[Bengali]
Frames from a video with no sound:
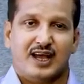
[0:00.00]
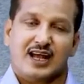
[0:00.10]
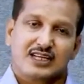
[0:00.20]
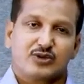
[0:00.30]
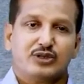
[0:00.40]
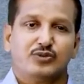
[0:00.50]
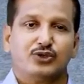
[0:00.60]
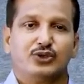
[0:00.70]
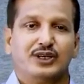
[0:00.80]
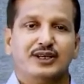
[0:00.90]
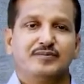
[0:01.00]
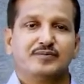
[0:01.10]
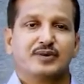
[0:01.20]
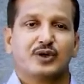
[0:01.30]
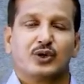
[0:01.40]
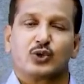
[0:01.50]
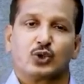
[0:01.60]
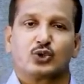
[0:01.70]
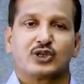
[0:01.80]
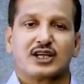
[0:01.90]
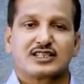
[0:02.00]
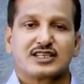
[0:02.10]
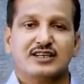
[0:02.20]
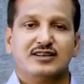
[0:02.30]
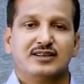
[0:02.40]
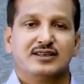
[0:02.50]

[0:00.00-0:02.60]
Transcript: আশা করি বন্ধুরা গত ক্লাসের